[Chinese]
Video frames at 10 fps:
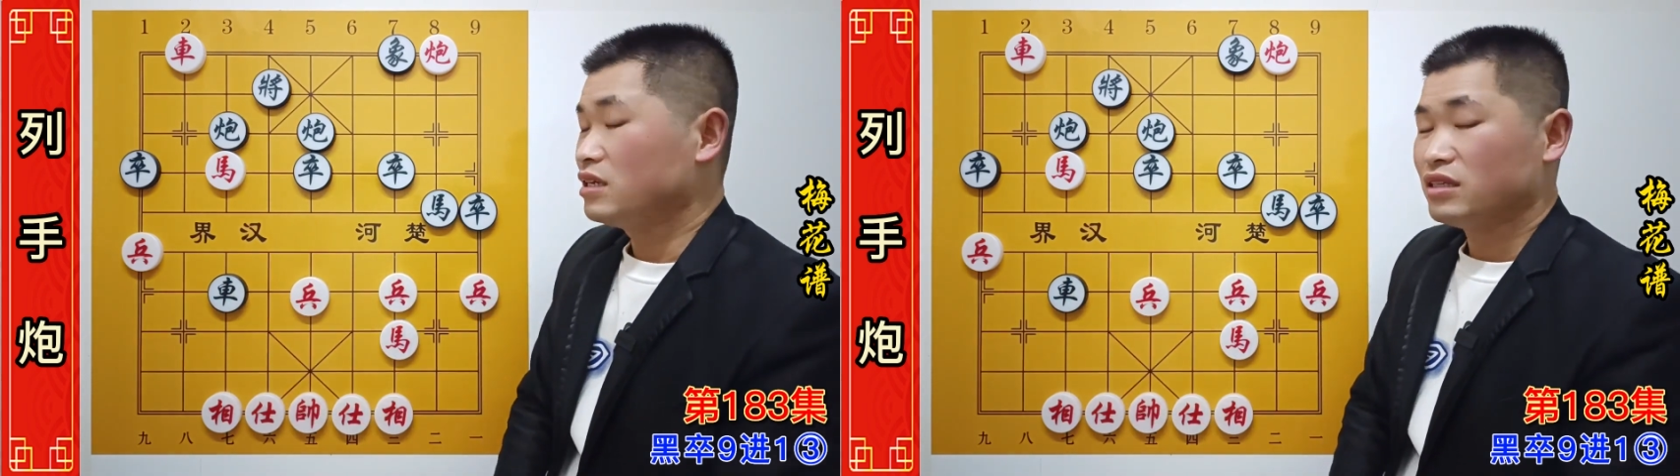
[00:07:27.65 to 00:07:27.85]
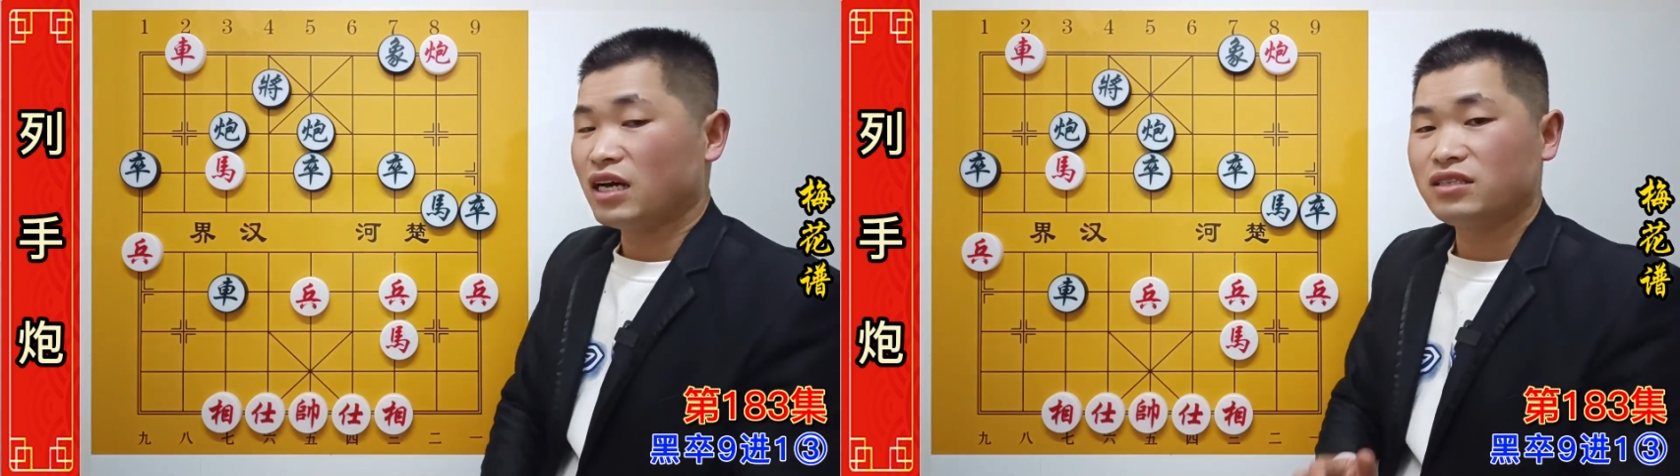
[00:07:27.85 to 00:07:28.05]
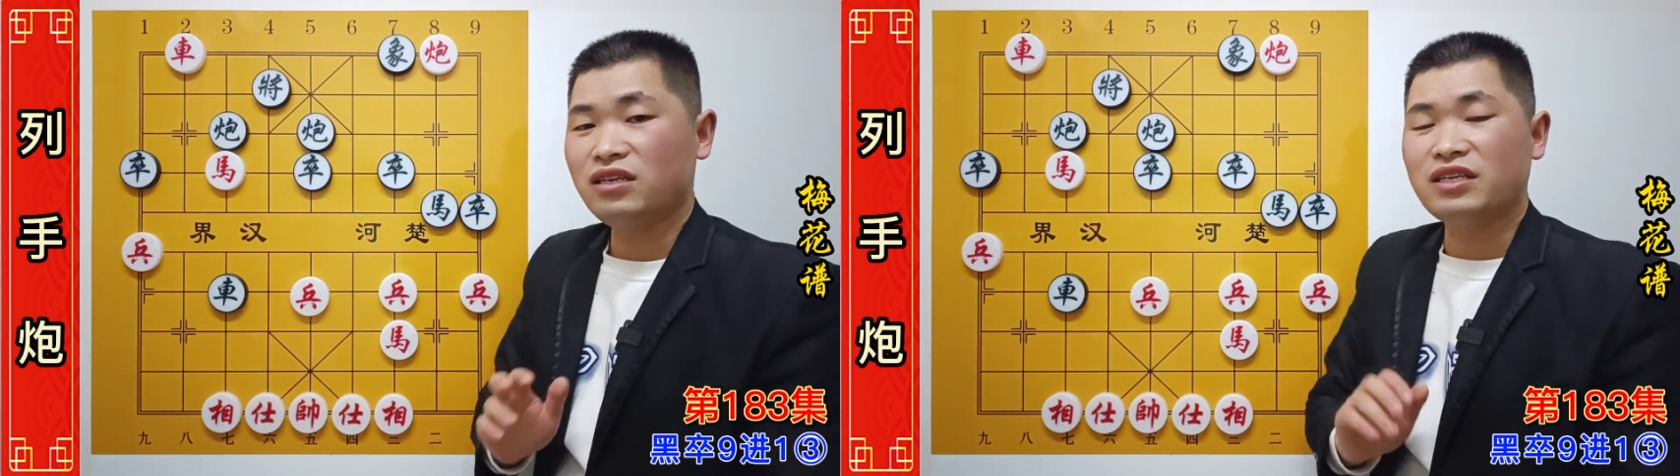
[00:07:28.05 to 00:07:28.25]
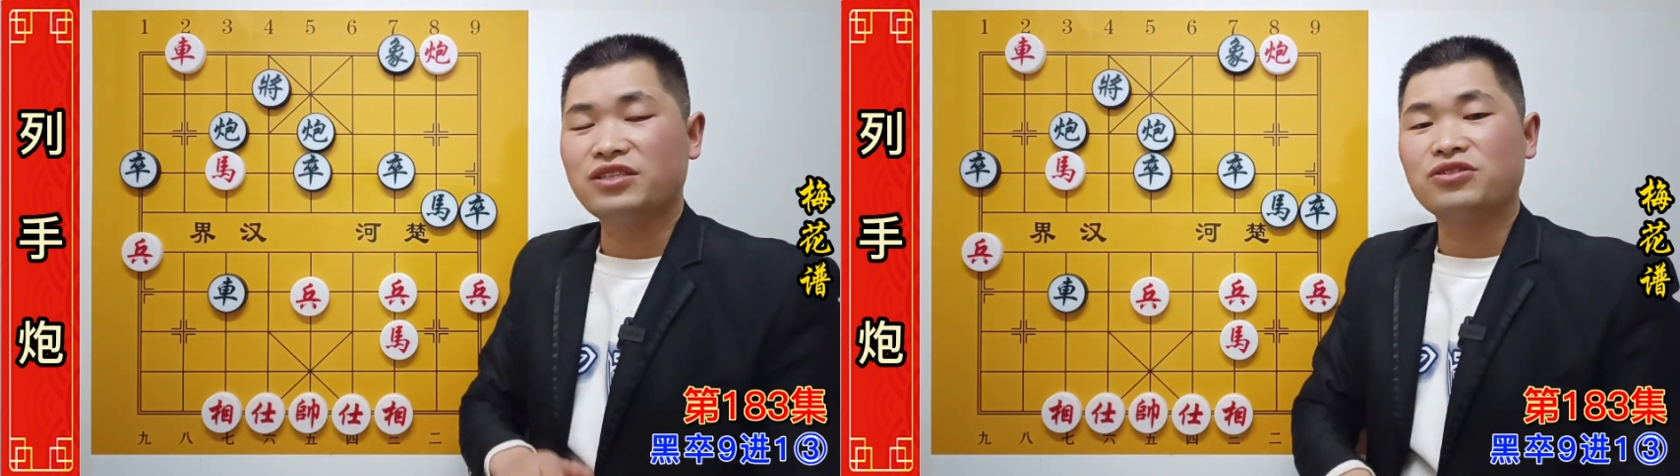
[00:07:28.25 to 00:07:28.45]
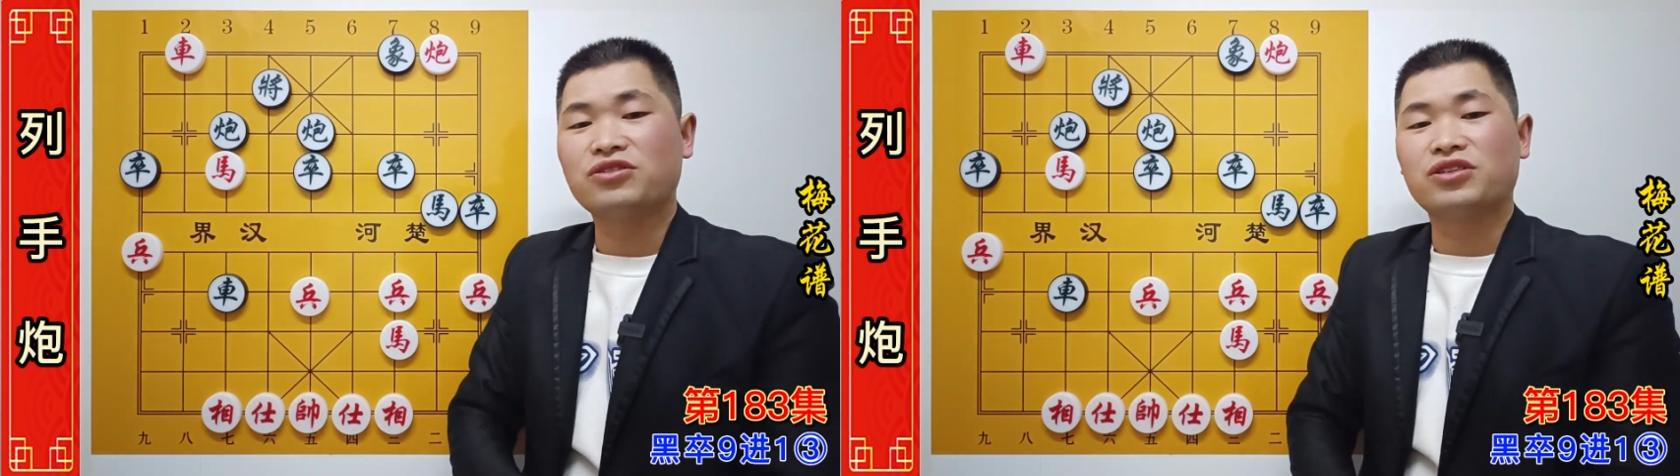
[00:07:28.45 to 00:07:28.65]
那这里
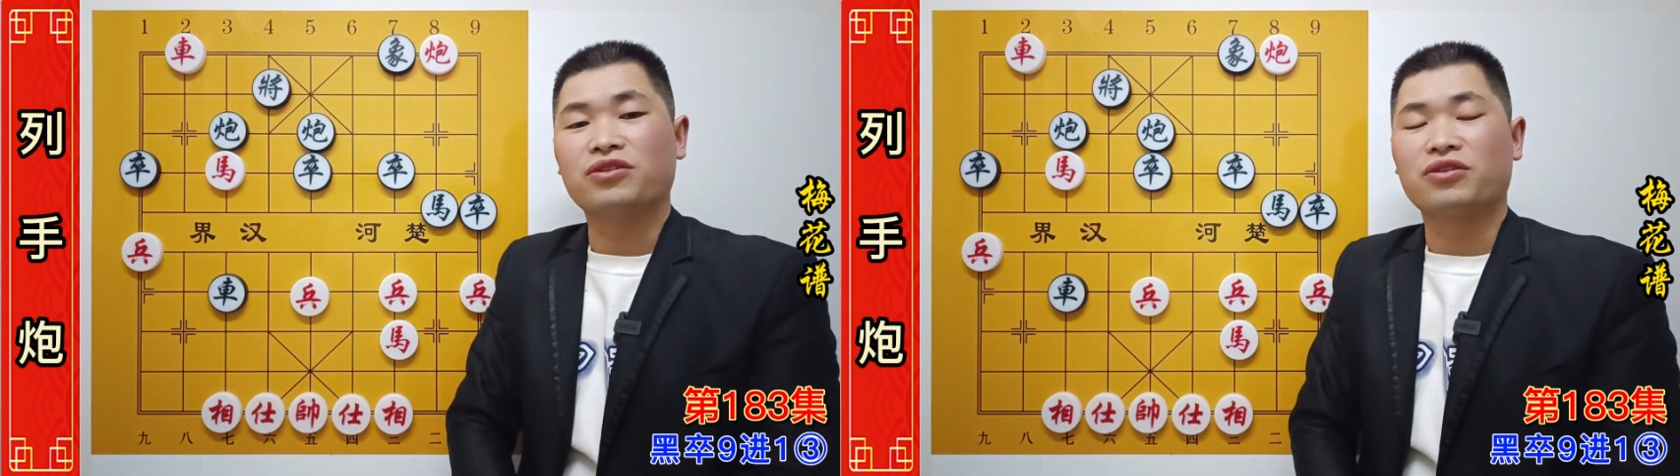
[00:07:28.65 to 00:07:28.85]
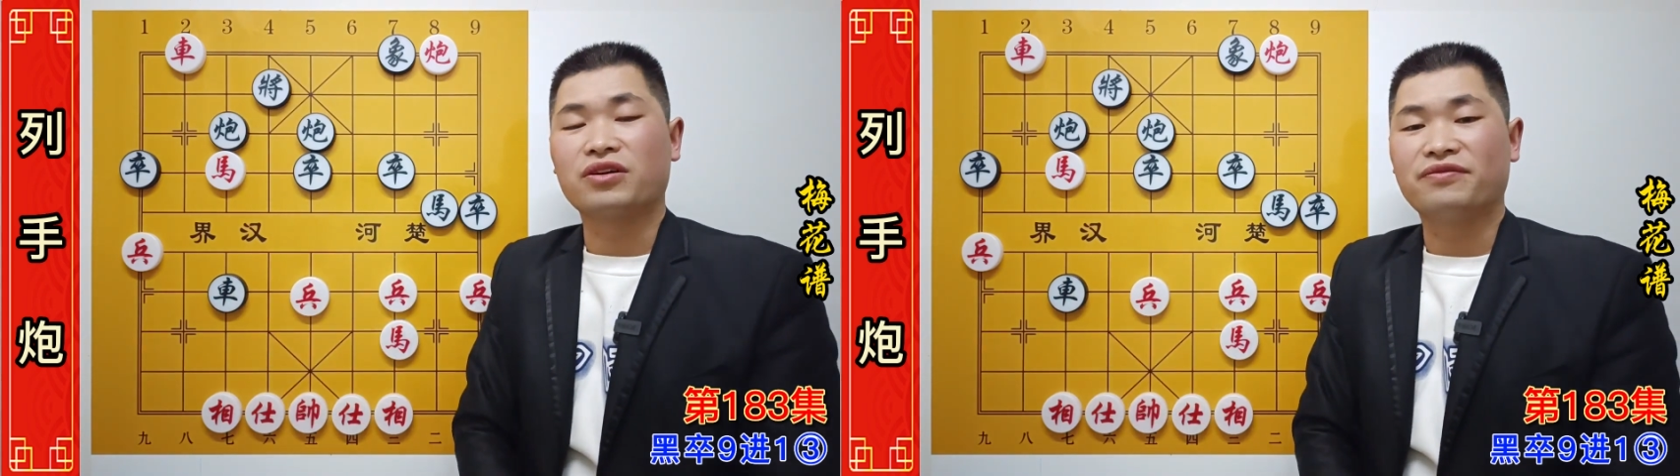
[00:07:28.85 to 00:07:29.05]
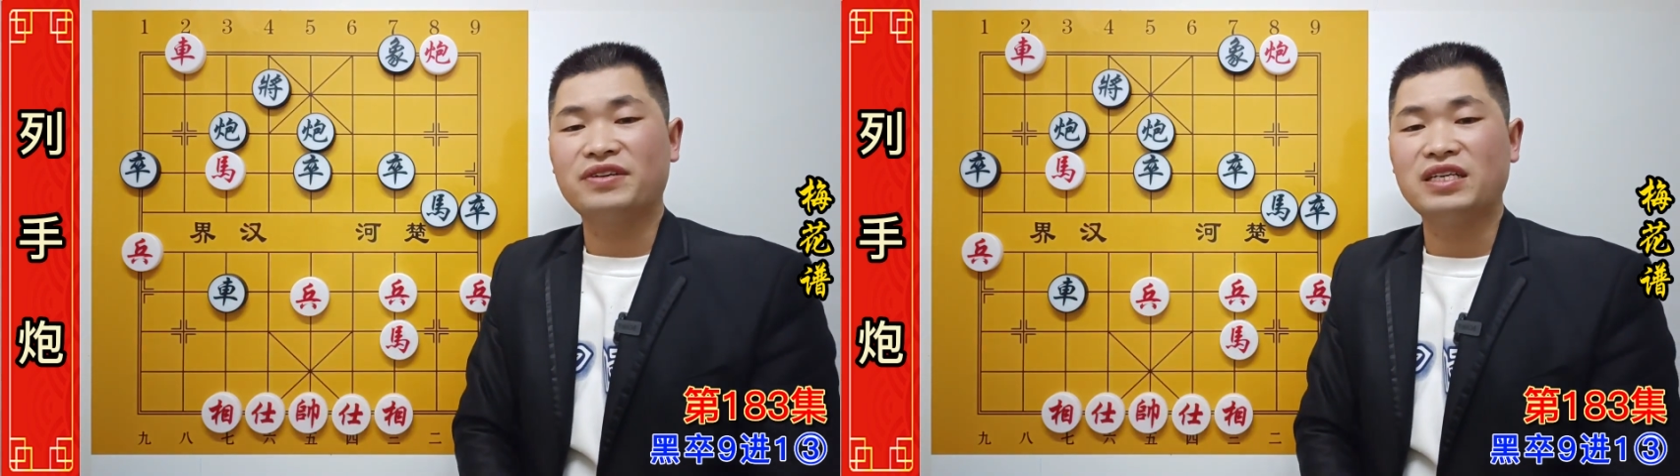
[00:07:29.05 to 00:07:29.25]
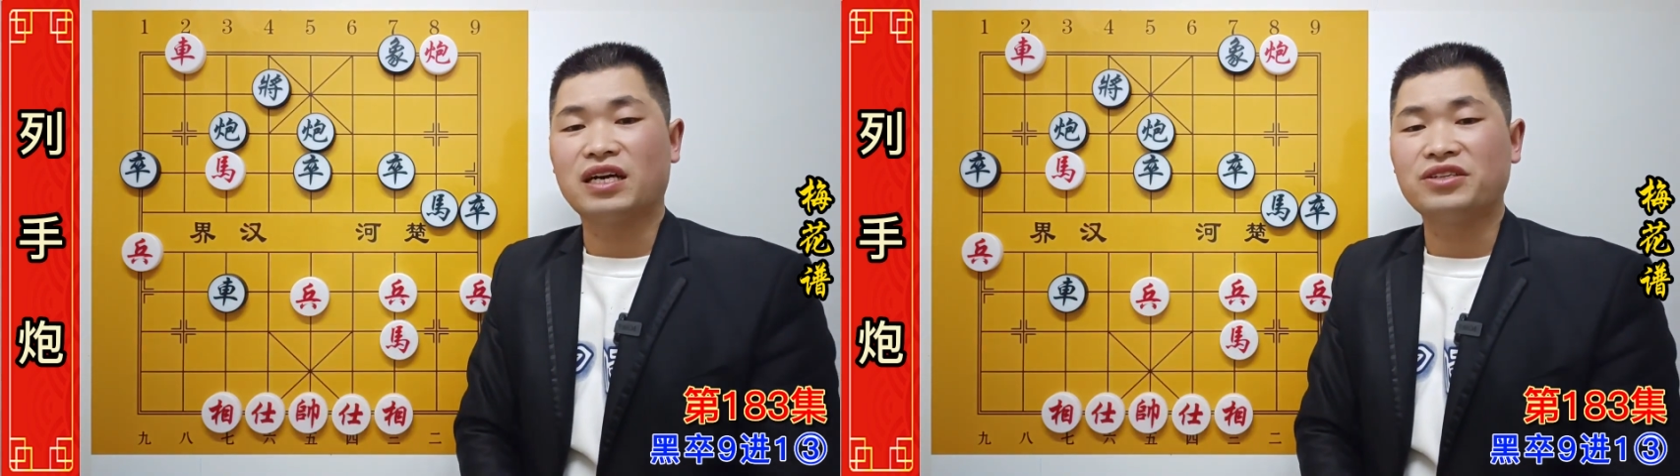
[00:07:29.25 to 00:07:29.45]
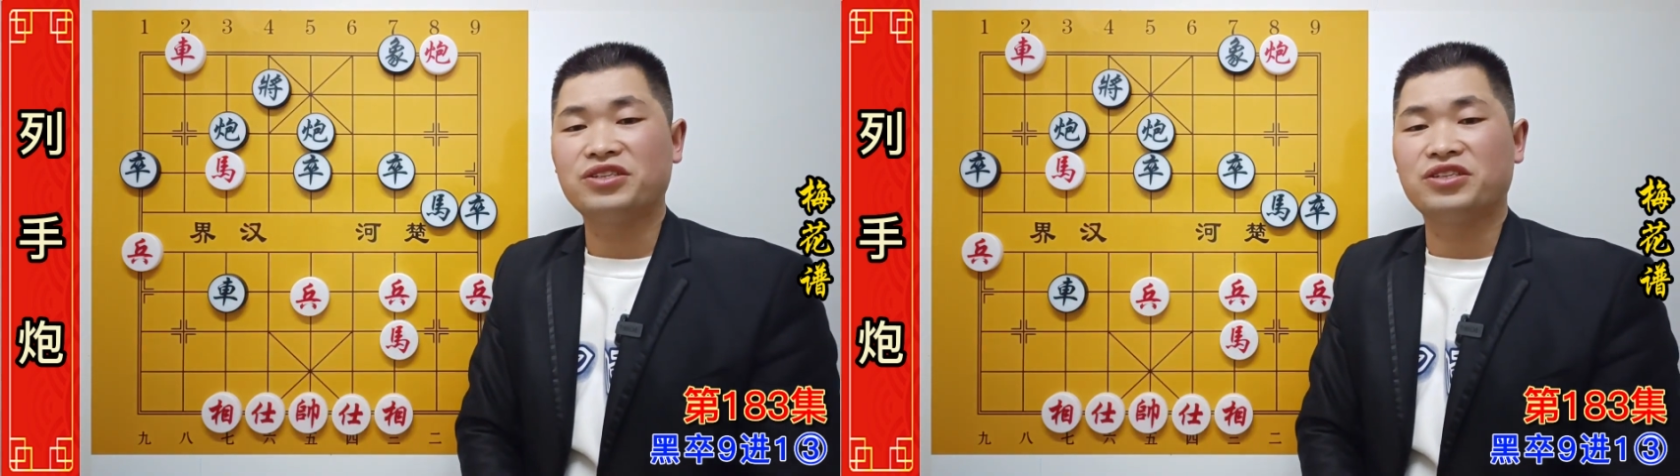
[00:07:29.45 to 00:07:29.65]
就是有个非
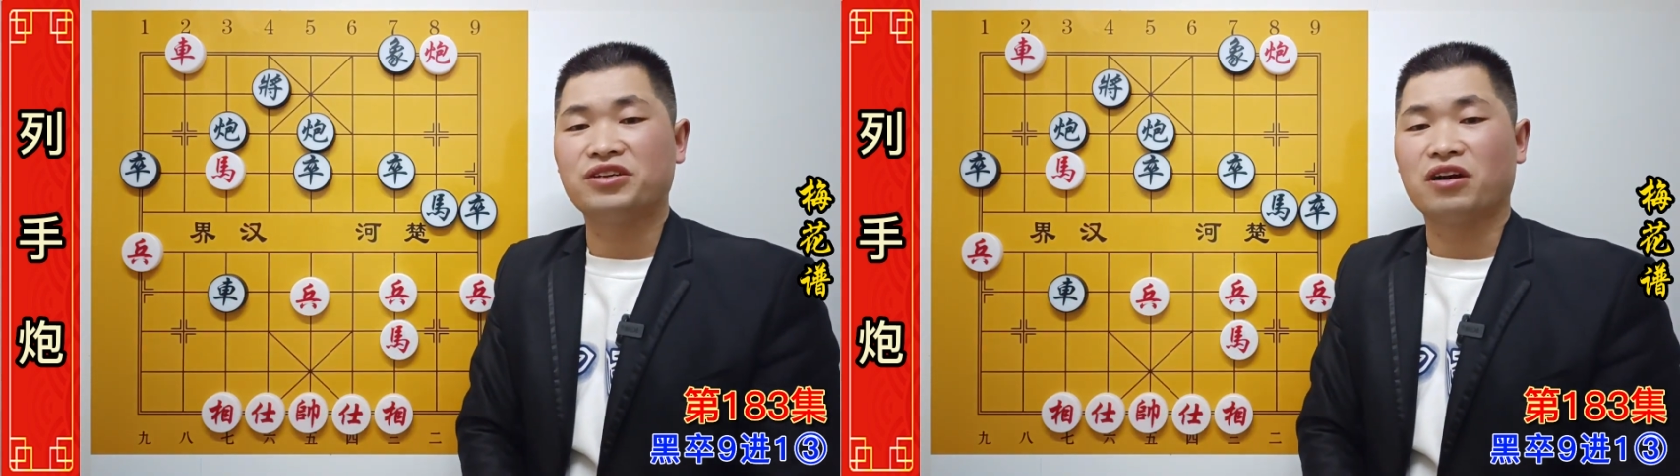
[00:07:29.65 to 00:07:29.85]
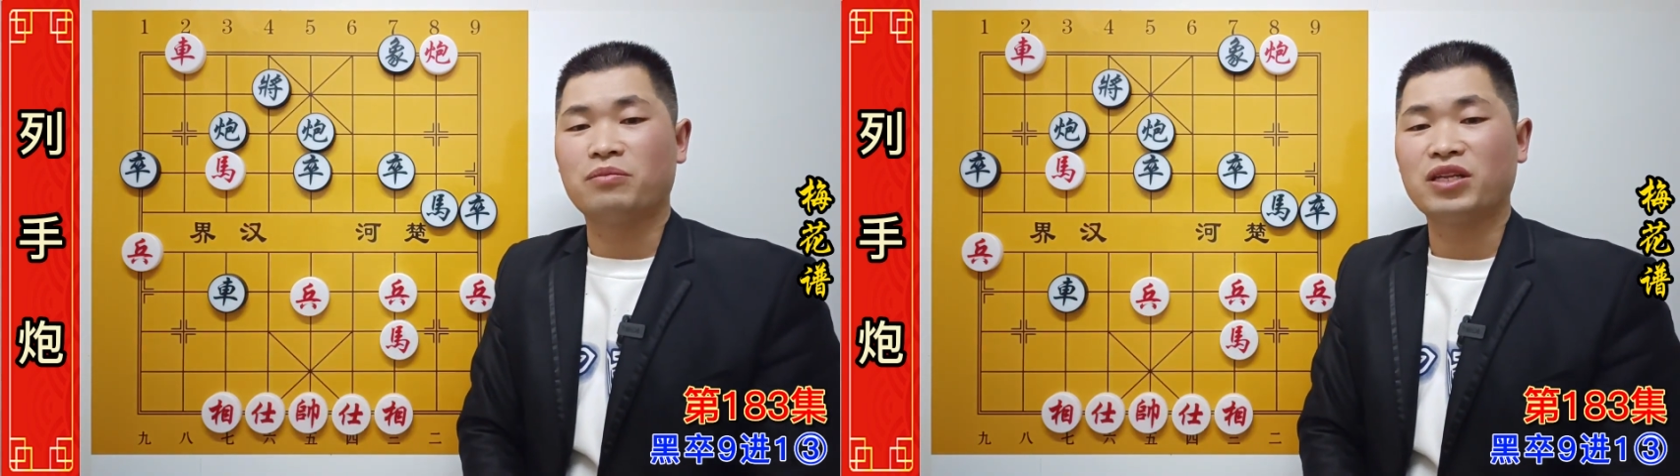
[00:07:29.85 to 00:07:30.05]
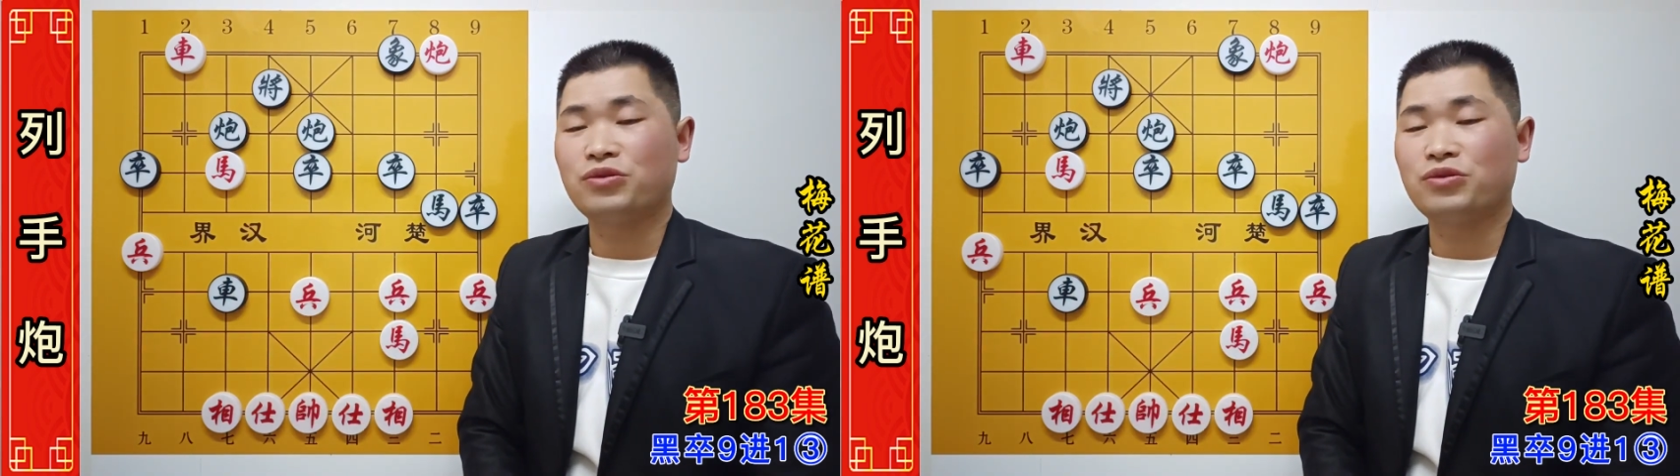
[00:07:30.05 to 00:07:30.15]
常巧妙